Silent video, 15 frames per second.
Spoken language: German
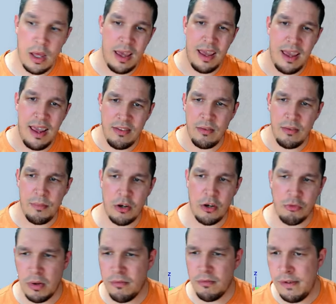Ist aber
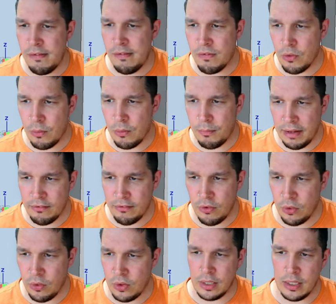erstmal viel zu komplex
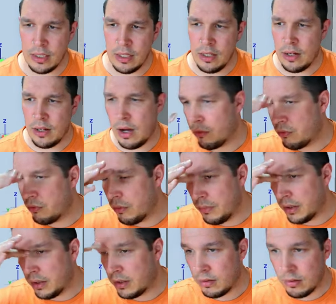für euch, auch für
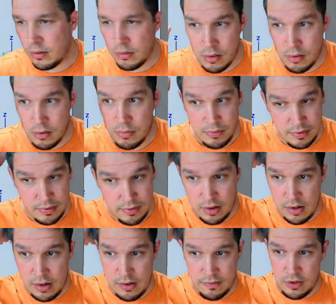mich, oh, was da
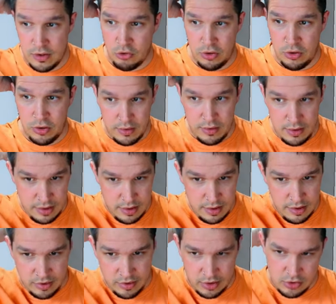alles drin steht.
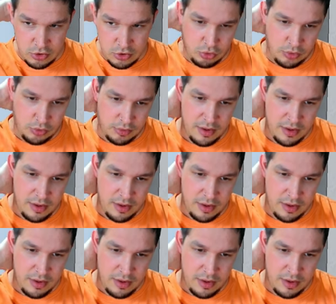Ist ja schön.